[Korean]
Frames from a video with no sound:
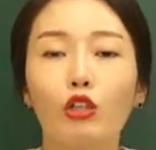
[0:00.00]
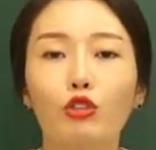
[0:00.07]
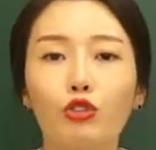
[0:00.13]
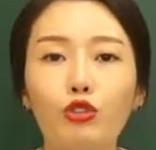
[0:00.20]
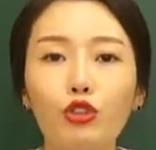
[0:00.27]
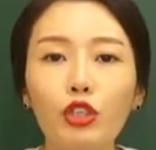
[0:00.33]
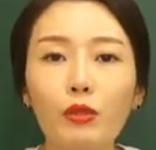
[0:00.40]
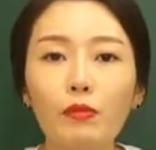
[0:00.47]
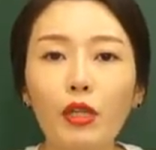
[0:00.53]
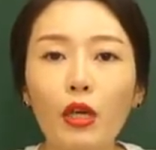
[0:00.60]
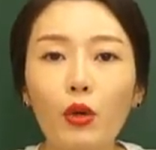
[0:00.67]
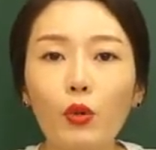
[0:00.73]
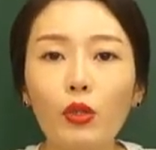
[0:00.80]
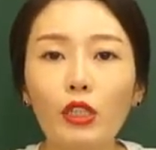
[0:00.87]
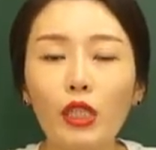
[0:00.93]
중심
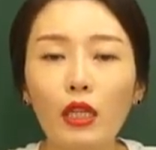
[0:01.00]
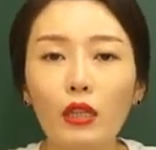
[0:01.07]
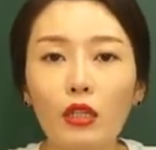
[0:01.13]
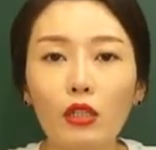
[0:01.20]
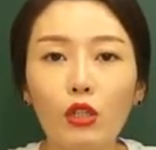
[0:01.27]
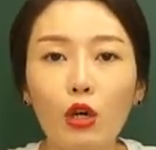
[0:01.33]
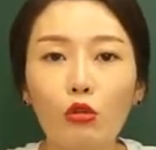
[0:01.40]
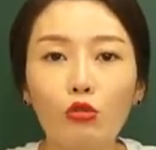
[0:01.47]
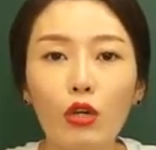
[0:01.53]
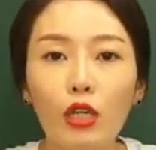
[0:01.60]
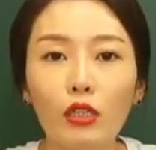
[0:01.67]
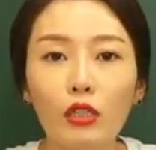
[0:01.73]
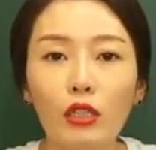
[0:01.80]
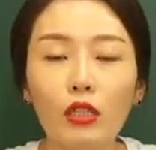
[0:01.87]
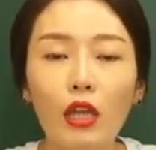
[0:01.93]
내용을 찾는
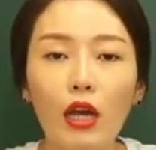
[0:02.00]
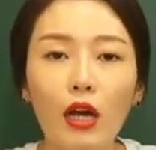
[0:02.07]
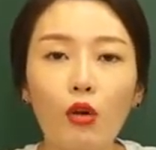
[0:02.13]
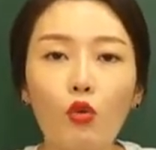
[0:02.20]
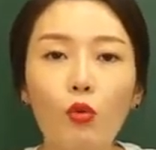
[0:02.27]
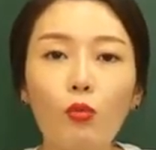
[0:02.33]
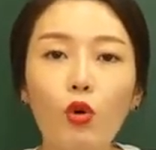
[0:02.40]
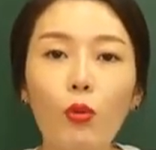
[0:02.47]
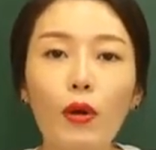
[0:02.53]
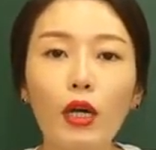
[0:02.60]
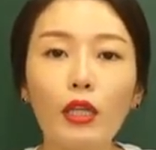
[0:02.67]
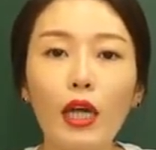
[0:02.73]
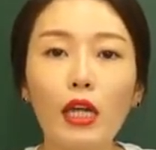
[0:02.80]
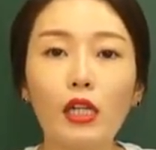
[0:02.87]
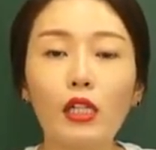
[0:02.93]
경우에는 내가
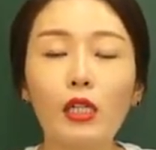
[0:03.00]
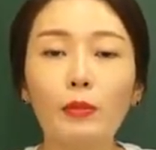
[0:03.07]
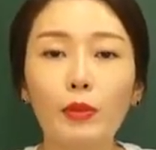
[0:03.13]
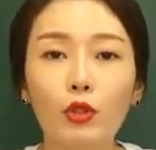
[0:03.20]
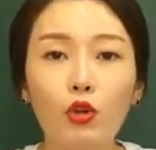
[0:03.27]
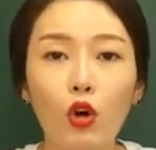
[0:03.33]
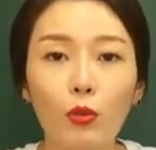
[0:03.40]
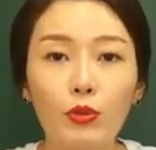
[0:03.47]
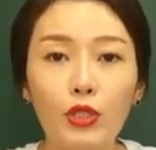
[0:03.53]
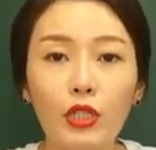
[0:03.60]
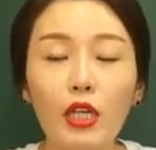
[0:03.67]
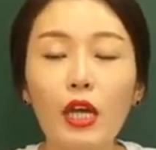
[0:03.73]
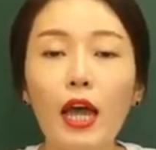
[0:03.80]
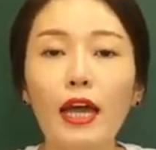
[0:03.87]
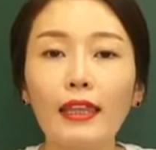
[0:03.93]
꼼꼼하게 다 읽을 필요
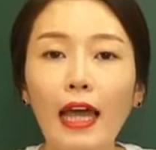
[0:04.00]
없이